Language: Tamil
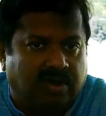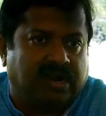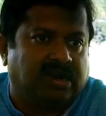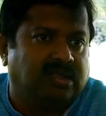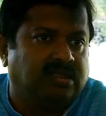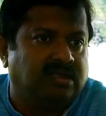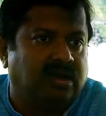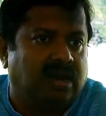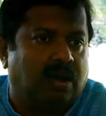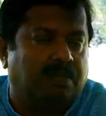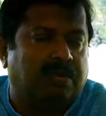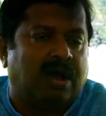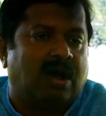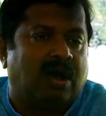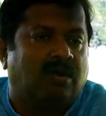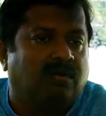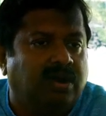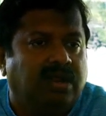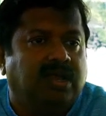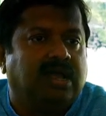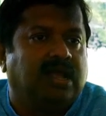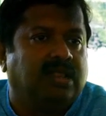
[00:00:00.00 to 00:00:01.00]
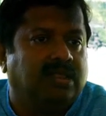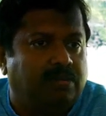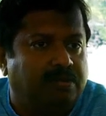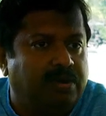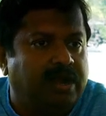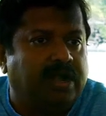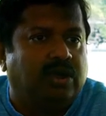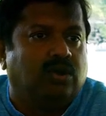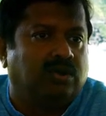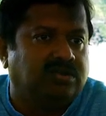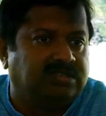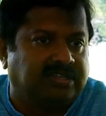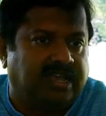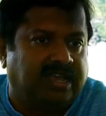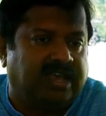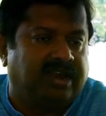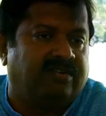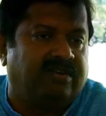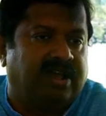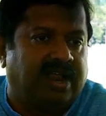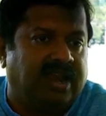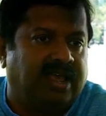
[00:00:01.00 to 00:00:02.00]
வர்றதில்லை அப்போ அவருக்கு அந்த பி டுவெல்
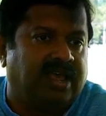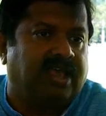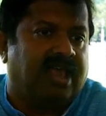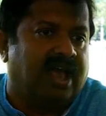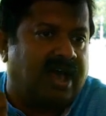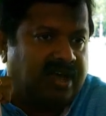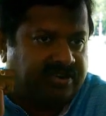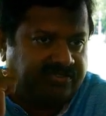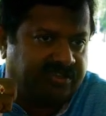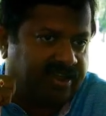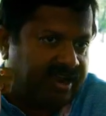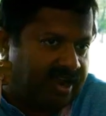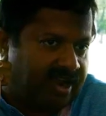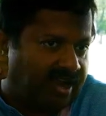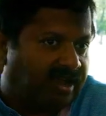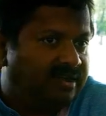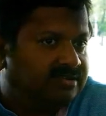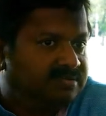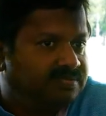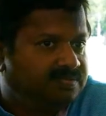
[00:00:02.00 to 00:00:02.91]
செய்கிற வேலையை யார் செய்கிறா